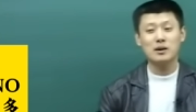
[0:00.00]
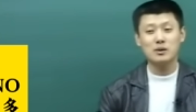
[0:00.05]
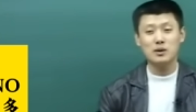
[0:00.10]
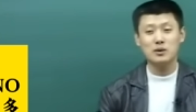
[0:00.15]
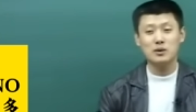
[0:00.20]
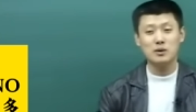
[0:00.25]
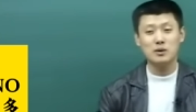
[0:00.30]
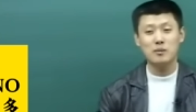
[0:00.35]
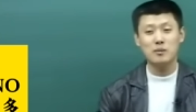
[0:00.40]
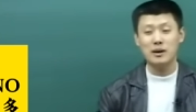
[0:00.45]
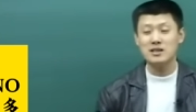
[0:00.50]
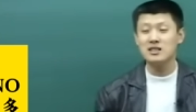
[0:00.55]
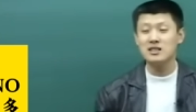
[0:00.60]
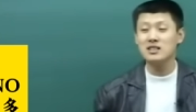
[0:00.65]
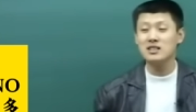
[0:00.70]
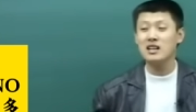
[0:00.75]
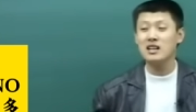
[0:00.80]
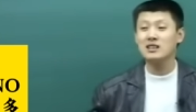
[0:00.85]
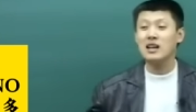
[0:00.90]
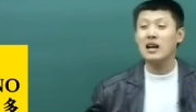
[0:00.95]
所以就北京
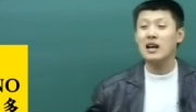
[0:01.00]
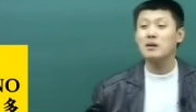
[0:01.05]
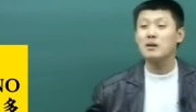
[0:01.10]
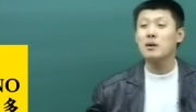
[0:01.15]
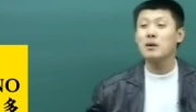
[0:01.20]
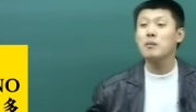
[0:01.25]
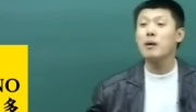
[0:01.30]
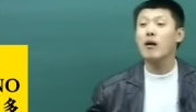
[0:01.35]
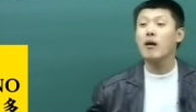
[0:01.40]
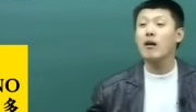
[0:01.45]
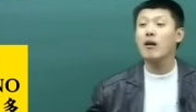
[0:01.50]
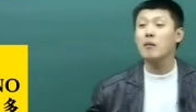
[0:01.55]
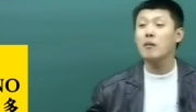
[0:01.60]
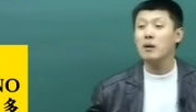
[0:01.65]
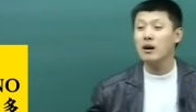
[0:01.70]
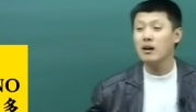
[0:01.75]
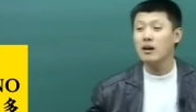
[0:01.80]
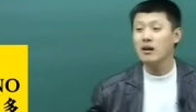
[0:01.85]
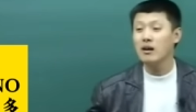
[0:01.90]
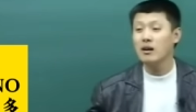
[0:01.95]
现在大的没边儿了
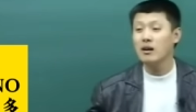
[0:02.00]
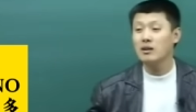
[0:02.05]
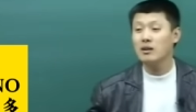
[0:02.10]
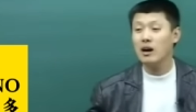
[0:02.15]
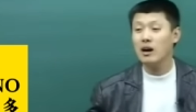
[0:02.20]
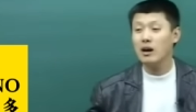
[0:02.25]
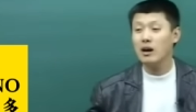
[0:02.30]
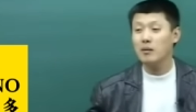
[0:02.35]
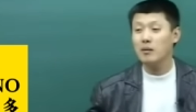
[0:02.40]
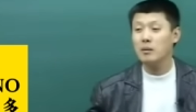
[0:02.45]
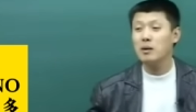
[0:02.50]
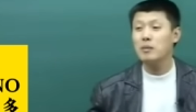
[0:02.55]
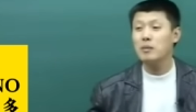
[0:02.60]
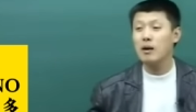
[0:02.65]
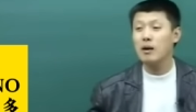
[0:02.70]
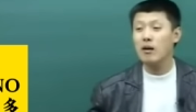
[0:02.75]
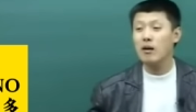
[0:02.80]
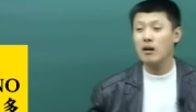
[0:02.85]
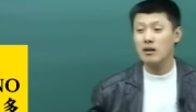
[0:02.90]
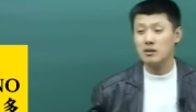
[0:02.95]
嘛，是吧？没
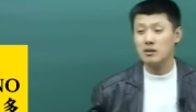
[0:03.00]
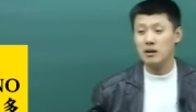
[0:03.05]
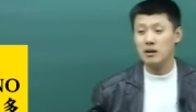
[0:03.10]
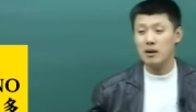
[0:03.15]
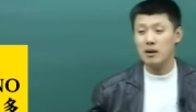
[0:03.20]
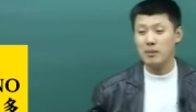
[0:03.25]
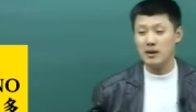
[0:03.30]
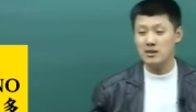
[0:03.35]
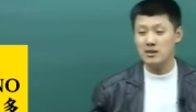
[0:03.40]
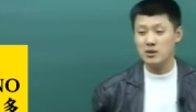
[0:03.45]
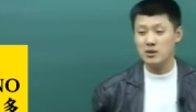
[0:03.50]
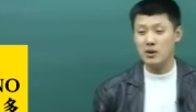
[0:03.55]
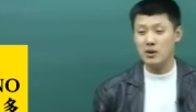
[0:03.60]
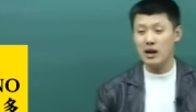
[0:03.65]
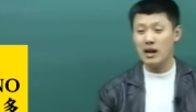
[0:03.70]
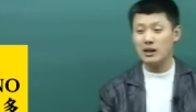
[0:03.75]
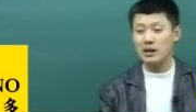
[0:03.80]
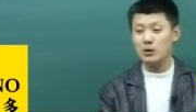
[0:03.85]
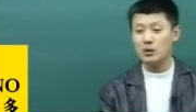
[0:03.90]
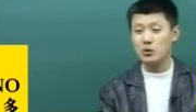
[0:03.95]
边儿了，是吧？北京原
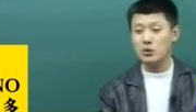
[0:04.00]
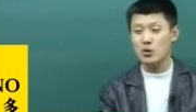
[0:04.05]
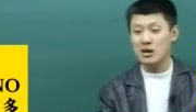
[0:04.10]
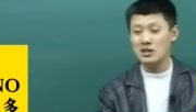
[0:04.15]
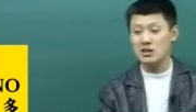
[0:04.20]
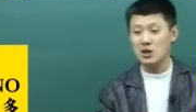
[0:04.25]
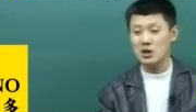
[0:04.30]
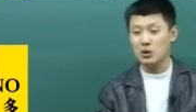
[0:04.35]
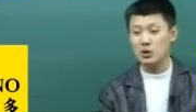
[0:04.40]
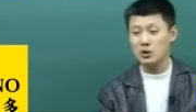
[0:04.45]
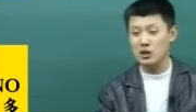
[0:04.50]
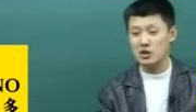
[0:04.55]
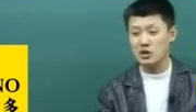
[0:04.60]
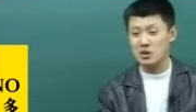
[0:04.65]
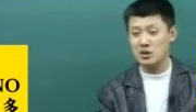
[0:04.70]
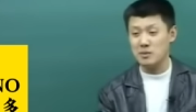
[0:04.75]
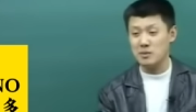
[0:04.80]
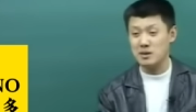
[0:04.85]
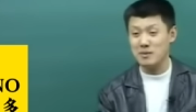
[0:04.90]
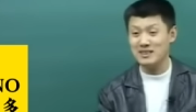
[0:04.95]
来都是远郊都叫
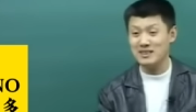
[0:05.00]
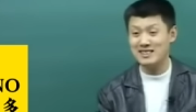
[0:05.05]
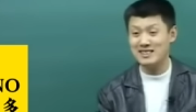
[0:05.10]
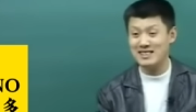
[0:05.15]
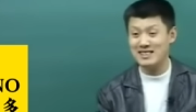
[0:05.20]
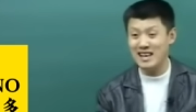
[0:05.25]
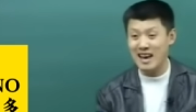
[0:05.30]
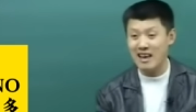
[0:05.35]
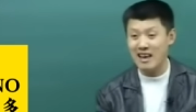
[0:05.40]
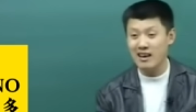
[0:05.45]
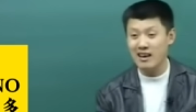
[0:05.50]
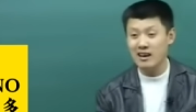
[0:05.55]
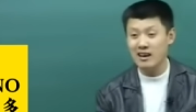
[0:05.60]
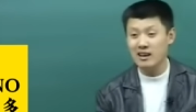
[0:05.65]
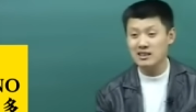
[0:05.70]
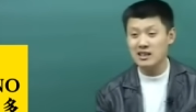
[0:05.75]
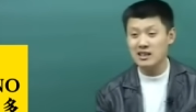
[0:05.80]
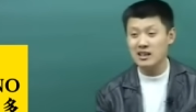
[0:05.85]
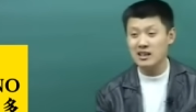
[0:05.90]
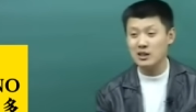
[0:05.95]
什么什么县，
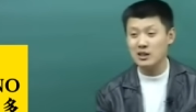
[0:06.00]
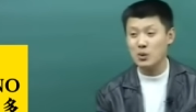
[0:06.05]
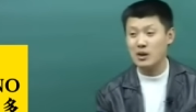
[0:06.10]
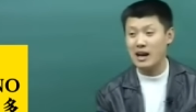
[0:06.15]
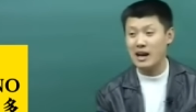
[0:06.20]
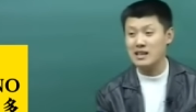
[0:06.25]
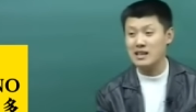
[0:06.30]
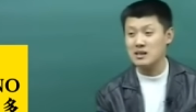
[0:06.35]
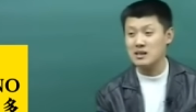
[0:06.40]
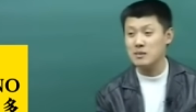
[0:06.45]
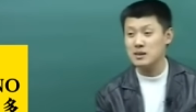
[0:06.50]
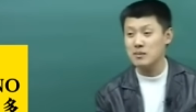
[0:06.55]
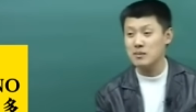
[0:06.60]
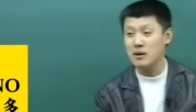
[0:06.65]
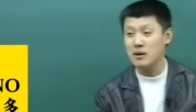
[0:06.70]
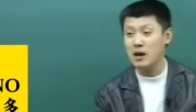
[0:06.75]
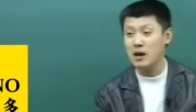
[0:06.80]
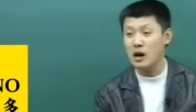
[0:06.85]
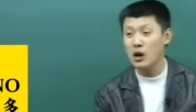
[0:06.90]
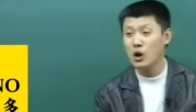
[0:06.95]
现在都改什么什
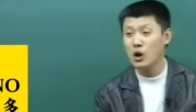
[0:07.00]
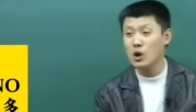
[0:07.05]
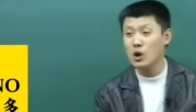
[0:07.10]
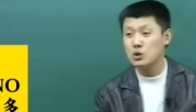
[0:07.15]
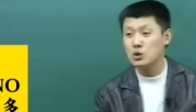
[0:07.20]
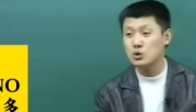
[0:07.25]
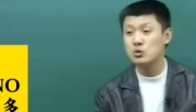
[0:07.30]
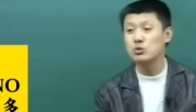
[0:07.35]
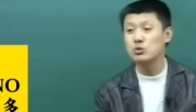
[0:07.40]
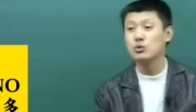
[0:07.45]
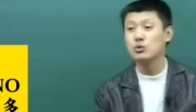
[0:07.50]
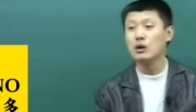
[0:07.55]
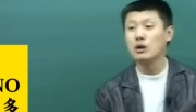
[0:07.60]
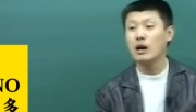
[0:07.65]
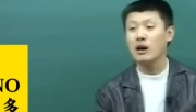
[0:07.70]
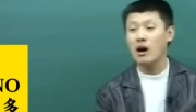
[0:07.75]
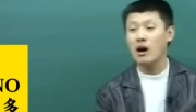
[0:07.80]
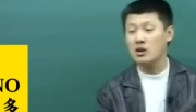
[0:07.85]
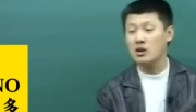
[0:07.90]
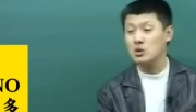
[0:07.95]
么区
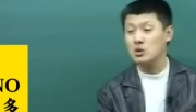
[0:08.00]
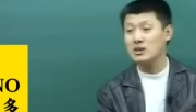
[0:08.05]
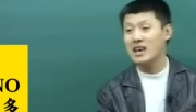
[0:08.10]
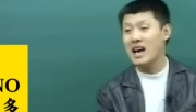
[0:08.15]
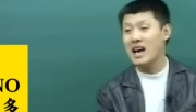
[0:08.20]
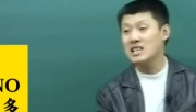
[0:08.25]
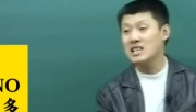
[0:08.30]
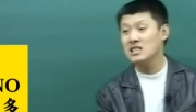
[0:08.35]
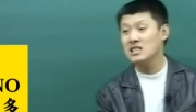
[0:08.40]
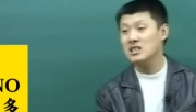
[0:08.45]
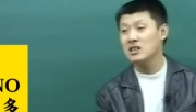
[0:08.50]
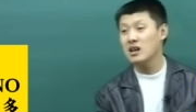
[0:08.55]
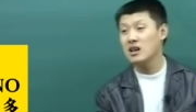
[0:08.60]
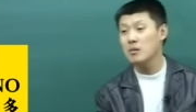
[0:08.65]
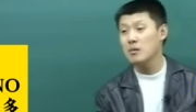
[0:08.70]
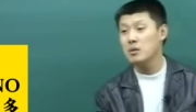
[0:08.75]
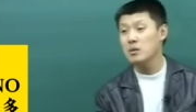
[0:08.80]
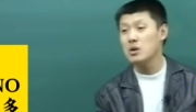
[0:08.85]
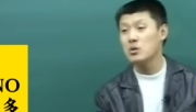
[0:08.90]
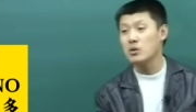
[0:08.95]
了。好像就延庆
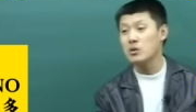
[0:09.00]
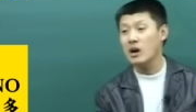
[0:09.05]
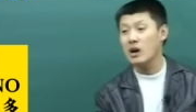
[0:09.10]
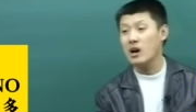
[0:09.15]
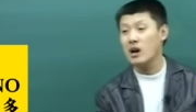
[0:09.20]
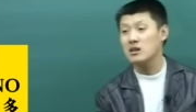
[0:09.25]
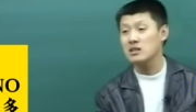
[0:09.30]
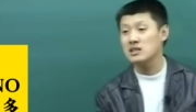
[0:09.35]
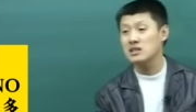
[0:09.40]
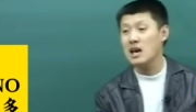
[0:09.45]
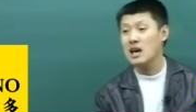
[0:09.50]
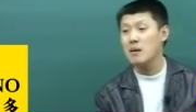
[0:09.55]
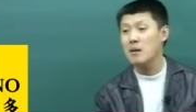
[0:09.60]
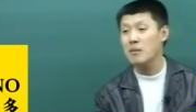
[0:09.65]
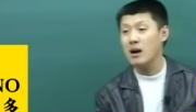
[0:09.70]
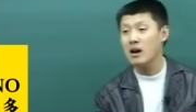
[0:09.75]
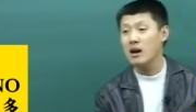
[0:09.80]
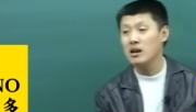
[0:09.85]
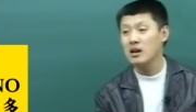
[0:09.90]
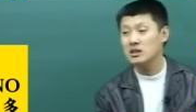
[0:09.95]
和密云还是县
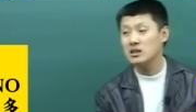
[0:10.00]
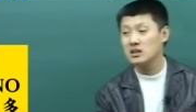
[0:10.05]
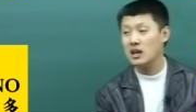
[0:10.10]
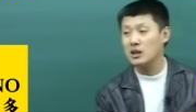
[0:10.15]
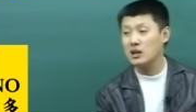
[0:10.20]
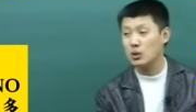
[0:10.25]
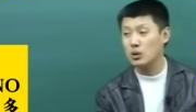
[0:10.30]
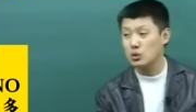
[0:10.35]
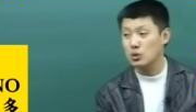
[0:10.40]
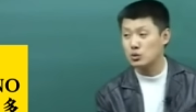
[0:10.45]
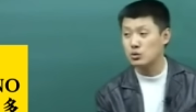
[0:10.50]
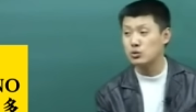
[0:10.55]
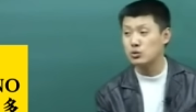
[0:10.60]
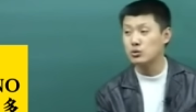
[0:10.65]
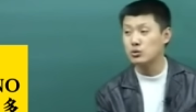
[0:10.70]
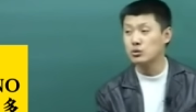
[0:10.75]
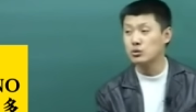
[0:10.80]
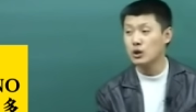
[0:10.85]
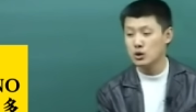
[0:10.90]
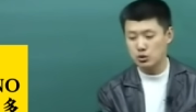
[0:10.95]
吧，剩下都是
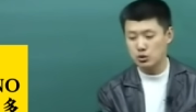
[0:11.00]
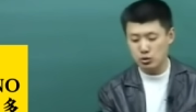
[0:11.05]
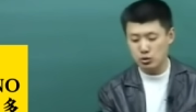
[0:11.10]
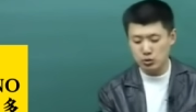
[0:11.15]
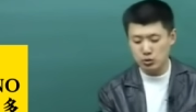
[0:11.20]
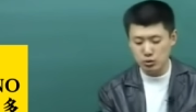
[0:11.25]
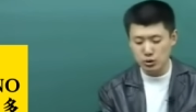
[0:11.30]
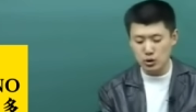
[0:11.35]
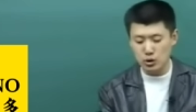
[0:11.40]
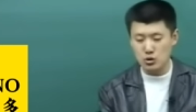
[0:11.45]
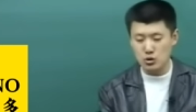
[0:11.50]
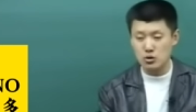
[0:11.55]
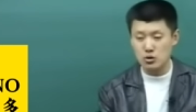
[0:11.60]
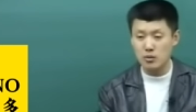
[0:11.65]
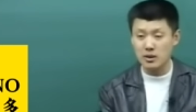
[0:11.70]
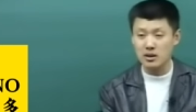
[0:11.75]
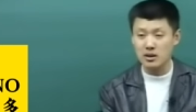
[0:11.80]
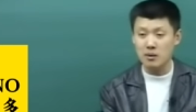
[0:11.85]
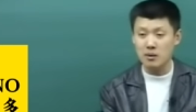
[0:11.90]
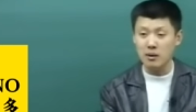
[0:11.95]
区。区就说
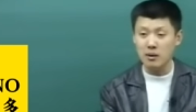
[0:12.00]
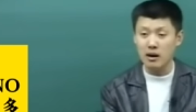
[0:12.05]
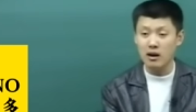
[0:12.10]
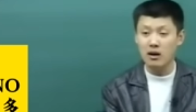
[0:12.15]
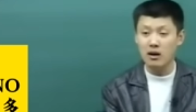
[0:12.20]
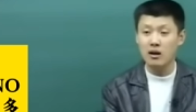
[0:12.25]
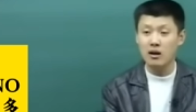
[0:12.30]
明什么？